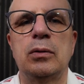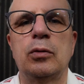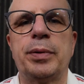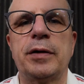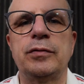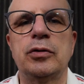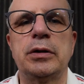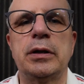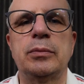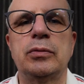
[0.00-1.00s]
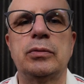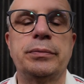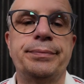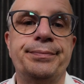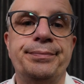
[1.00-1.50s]
y,
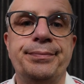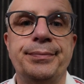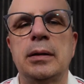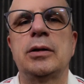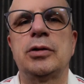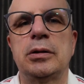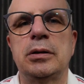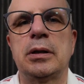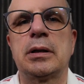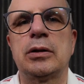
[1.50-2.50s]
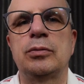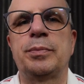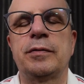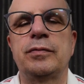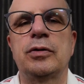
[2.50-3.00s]
uprawnionemu, a jeżeli
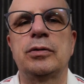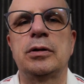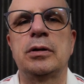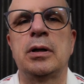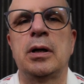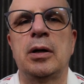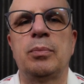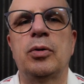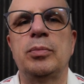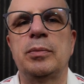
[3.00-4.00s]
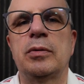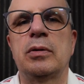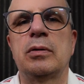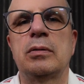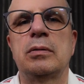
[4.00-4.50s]
lekarz uprawniony
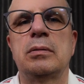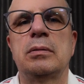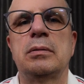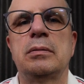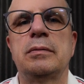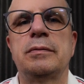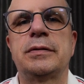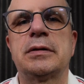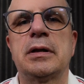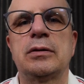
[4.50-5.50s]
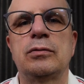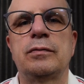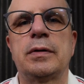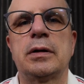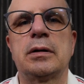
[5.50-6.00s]
pomimo y,
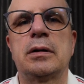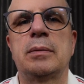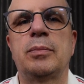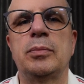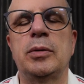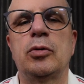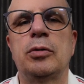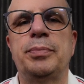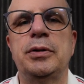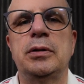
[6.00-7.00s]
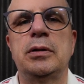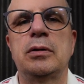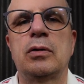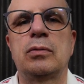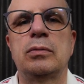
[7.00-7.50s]
wskazówek, pomimo
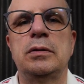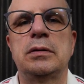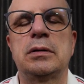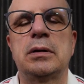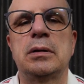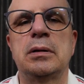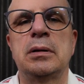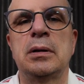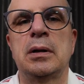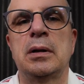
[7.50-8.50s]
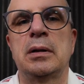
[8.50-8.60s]
opinii okulisty